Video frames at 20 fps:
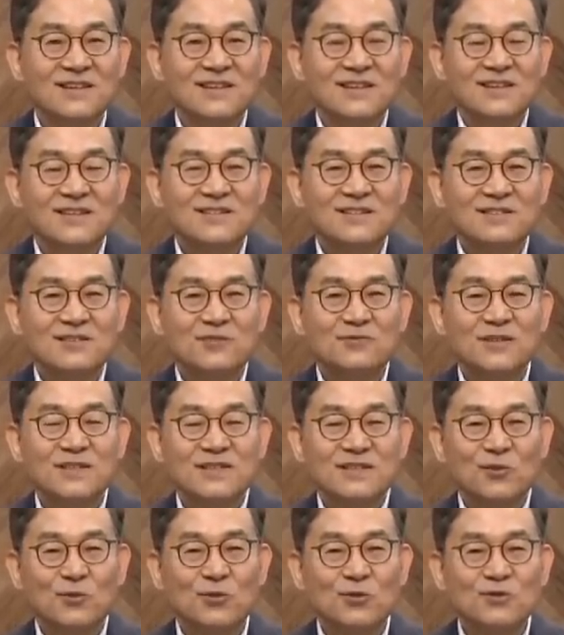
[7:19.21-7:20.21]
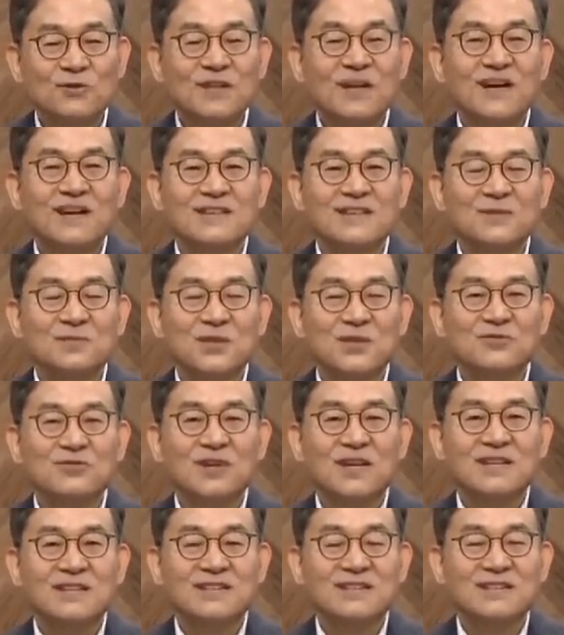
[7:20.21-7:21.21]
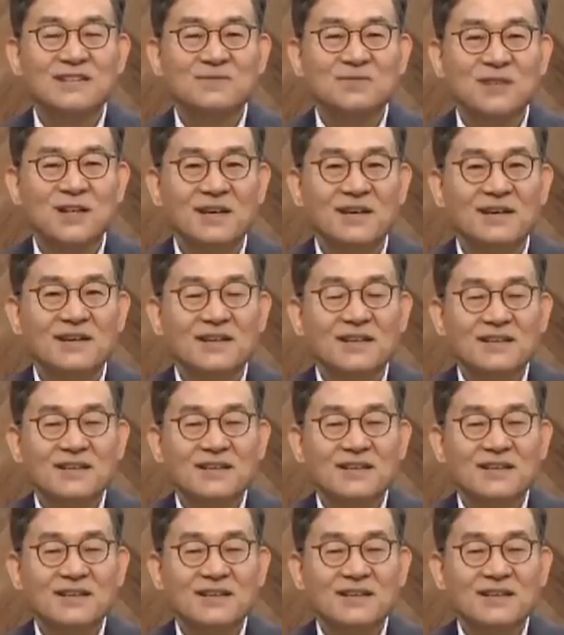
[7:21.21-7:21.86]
그래서 더구나 이제 코로나 이런 변수가 있기 때문에